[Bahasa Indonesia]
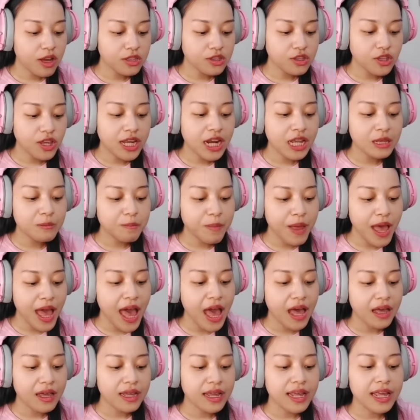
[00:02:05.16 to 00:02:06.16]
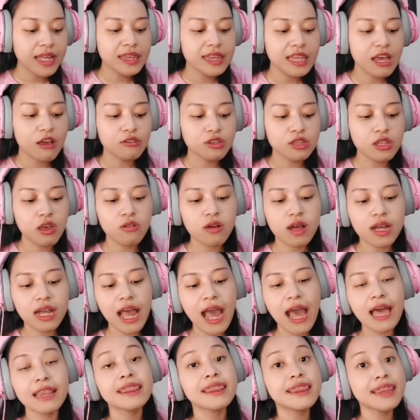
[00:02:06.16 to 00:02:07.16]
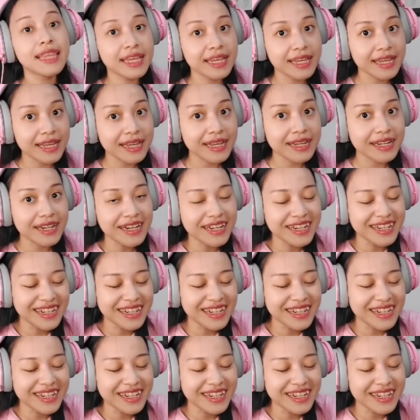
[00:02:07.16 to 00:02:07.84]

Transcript: ke toilet pak. Eh tahu-tahu ke kantin.